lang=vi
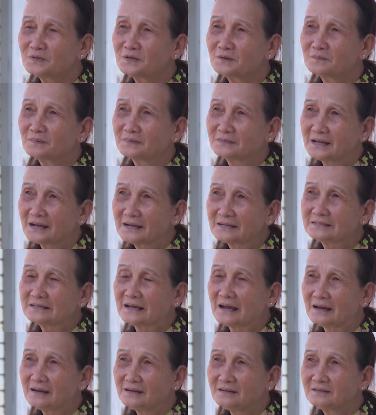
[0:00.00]
nhưng mà trang
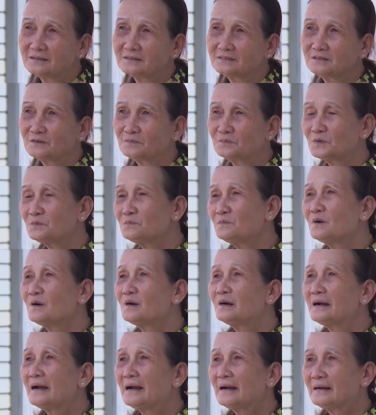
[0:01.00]
trải được trong lúc
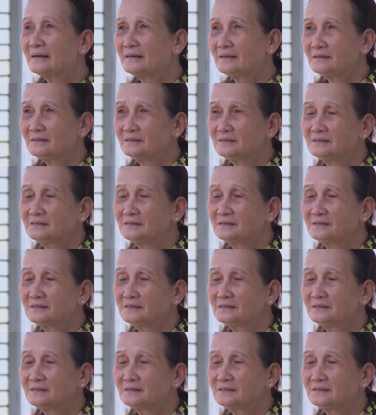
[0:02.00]
khó khăn đó